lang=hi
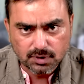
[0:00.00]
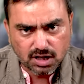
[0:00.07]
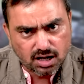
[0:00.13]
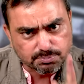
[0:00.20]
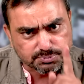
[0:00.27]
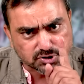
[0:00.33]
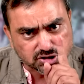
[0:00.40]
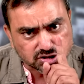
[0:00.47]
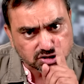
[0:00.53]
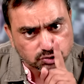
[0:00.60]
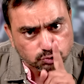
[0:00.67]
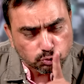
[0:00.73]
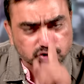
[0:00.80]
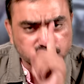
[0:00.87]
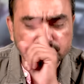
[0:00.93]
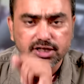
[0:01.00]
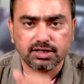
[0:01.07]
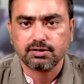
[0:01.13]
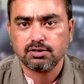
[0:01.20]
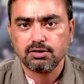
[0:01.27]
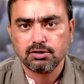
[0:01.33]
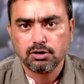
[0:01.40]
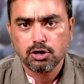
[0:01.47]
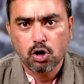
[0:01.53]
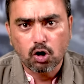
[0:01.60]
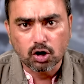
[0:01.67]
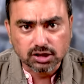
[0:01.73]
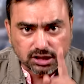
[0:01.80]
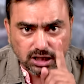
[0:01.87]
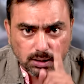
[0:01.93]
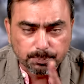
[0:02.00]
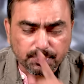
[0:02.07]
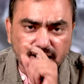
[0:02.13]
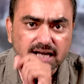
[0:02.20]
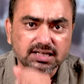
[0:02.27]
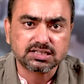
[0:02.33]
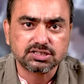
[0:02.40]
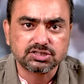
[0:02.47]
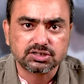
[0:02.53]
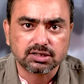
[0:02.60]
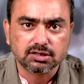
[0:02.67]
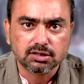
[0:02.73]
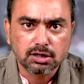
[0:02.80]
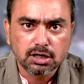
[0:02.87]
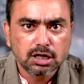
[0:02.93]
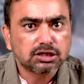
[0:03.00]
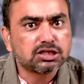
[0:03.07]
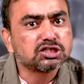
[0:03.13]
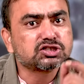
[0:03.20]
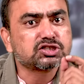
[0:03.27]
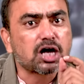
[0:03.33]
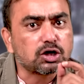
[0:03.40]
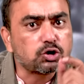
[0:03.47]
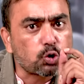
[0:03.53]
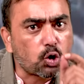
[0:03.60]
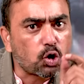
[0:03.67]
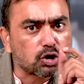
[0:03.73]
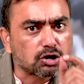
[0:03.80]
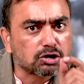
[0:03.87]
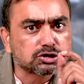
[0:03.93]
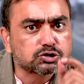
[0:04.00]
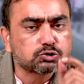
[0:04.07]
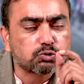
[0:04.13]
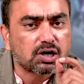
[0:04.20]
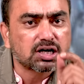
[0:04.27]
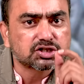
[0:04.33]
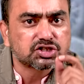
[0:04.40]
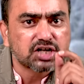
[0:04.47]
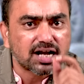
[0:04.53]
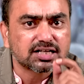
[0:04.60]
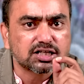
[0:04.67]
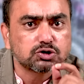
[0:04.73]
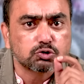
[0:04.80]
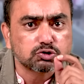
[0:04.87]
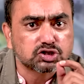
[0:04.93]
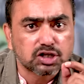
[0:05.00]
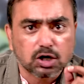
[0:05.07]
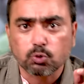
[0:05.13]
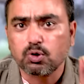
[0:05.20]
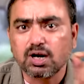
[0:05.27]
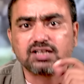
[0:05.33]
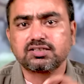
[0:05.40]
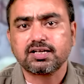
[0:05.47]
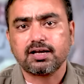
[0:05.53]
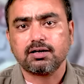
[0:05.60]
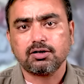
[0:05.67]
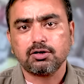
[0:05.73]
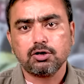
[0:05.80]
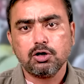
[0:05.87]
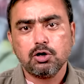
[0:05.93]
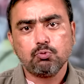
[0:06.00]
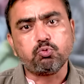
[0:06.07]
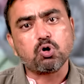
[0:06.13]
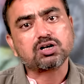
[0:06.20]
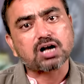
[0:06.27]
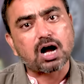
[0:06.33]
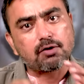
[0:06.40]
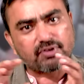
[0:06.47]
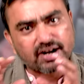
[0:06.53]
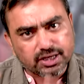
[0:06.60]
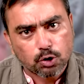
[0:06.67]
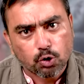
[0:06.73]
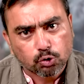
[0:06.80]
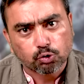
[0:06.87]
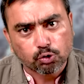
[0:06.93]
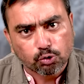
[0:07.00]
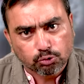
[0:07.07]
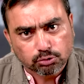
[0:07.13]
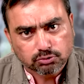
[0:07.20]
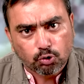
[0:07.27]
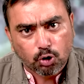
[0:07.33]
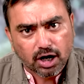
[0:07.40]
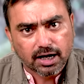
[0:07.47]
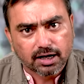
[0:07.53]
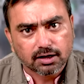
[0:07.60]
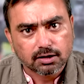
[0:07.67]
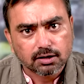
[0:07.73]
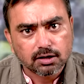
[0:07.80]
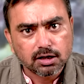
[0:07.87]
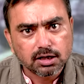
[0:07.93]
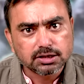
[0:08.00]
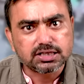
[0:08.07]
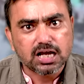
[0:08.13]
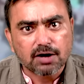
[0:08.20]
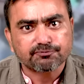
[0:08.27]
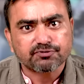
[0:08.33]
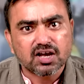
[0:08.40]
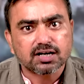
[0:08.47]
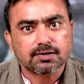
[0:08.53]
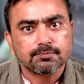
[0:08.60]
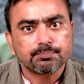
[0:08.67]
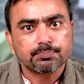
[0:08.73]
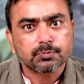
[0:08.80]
आप सोचिए और कल्पना कीजिए कि सहयोग और सुरक्षा की जो जरूरत है वो कांवड़ियों को, को है या फिर